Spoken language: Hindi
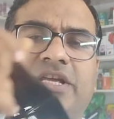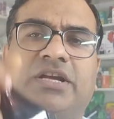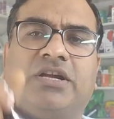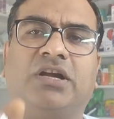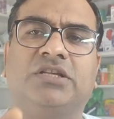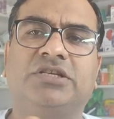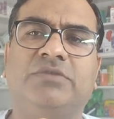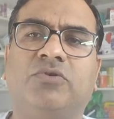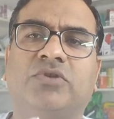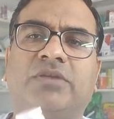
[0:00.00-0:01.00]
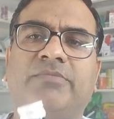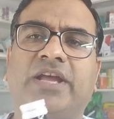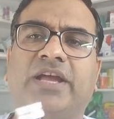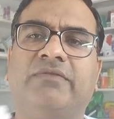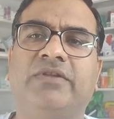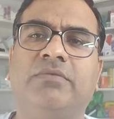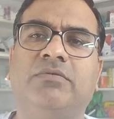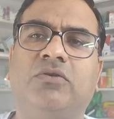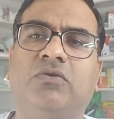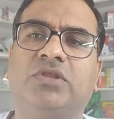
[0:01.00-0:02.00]
की ये कांच की बोतल में
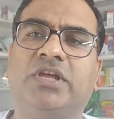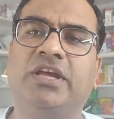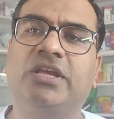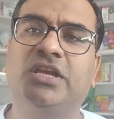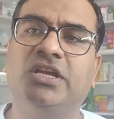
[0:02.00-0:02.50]
अवेलेबल होता है